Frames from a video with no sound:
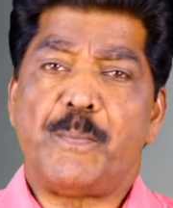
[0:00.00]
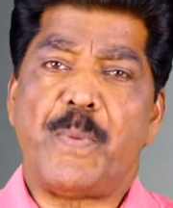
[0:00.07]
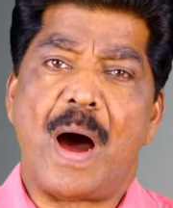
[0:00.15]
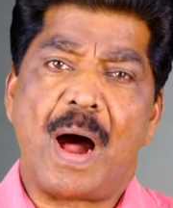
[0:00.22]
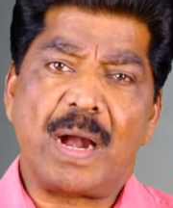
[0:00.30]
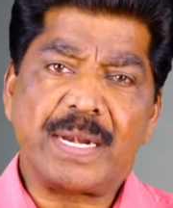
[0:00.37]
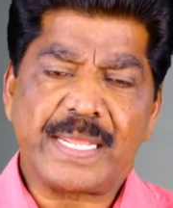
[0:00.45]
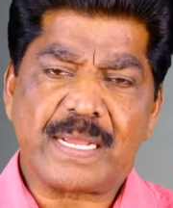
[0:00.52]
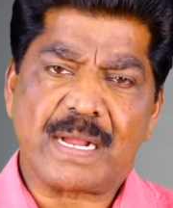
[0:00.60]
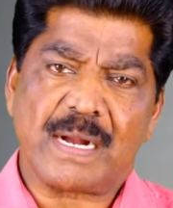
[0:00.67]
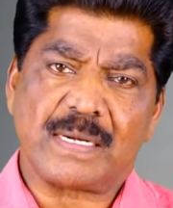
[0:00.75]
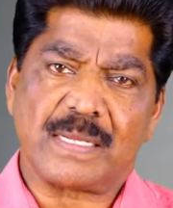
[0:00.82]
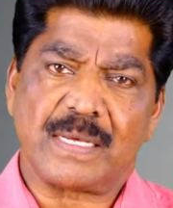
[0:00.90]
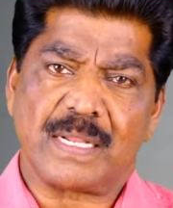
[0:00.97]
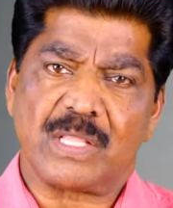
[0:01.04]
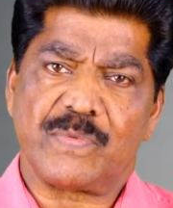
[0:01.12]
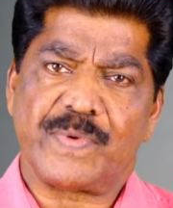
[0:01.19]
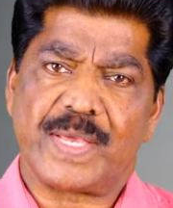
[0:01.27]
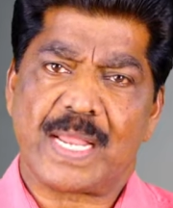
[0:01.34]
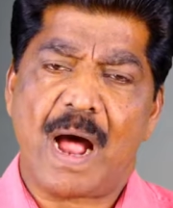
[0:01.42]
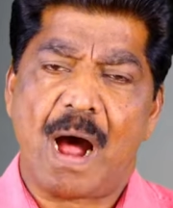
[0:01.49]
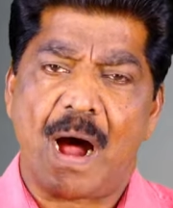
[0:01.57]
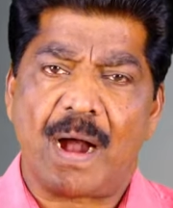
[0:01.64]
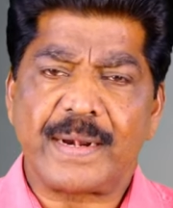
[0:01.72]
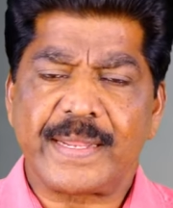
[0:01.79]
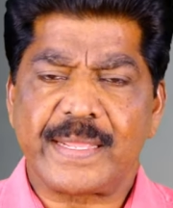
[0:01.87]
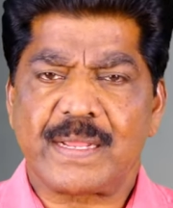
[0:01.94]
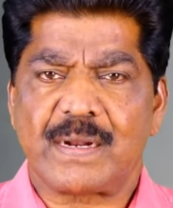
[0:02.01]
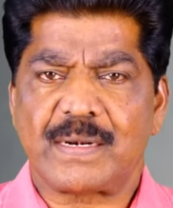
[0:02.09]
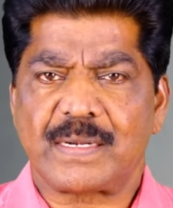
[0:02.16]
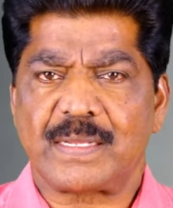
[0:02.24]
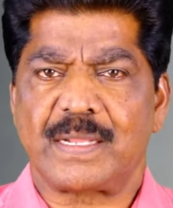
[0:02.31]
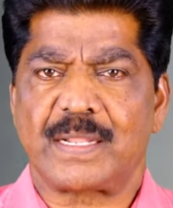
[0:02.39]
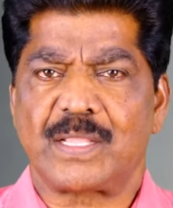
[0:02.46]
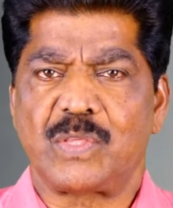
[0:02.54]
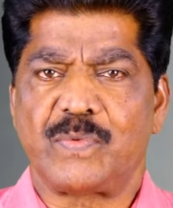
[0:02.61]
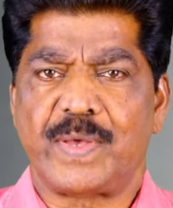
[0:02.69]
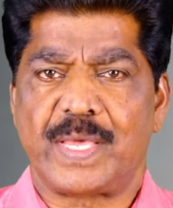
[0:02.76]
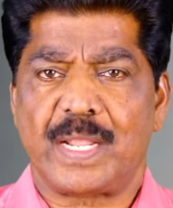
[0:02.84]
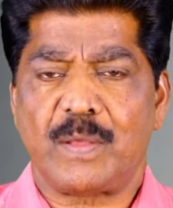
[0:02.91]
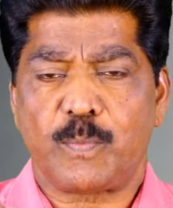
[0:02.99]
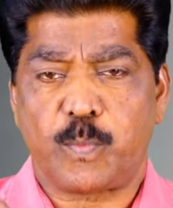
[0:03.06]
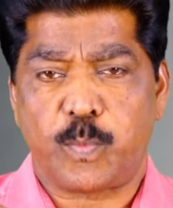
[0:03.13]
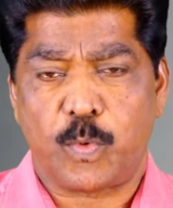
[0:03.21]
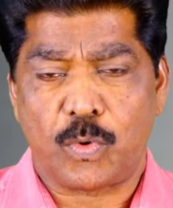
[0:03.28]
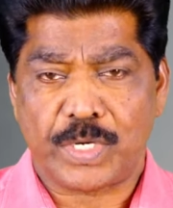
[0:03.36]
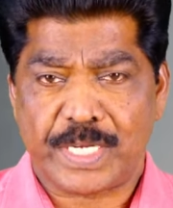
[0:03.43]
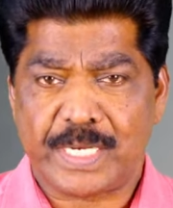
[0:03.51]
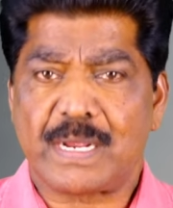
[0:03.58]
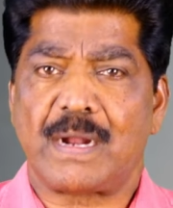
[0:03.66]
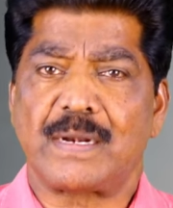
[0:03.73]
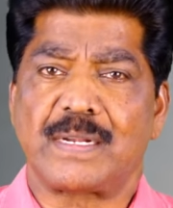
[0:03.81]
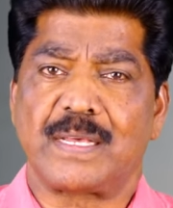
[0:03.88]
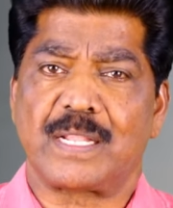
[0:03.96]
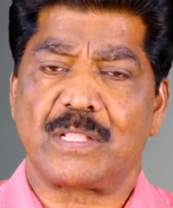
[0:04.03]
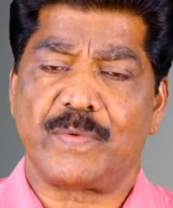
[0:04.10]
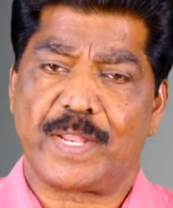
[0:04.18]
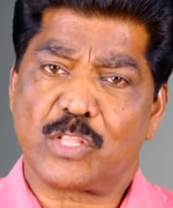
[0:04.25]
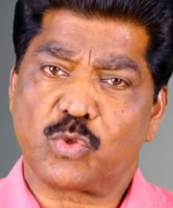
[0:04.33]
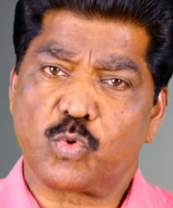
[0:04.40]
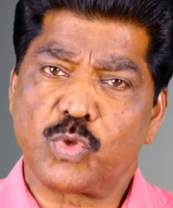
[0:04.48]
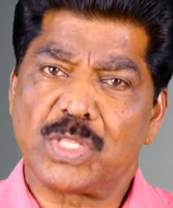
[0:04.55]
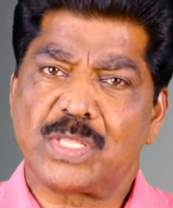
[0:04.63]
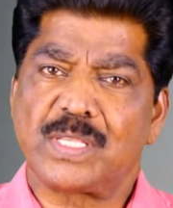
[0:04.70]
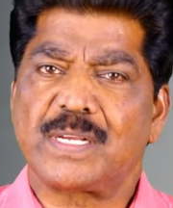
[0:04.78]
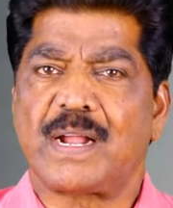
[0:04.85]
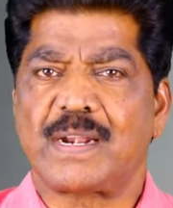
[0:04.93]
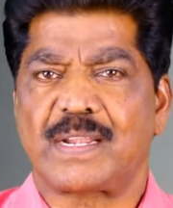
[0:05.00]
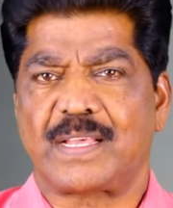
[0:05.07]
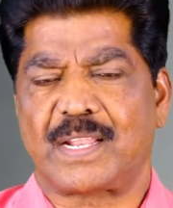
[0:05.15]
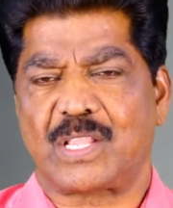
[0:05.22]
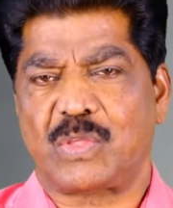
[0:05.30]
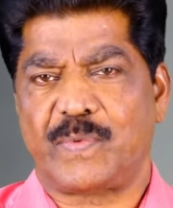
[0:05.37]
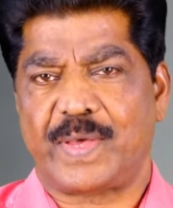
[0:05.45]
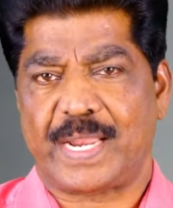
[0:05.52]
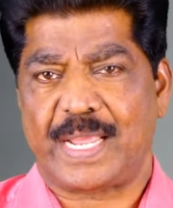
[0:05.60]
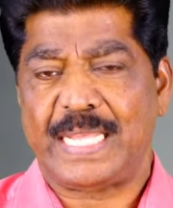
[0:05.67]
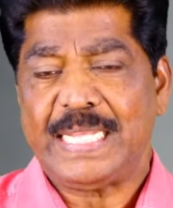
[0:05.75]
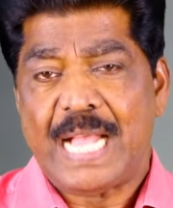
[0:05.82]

பாடி காட்டுகிறது வேற ஆடி காட்டுகிறது வேற போற்றி காட்டுகிறது வேற துதித்து காட்டுகிறது வேற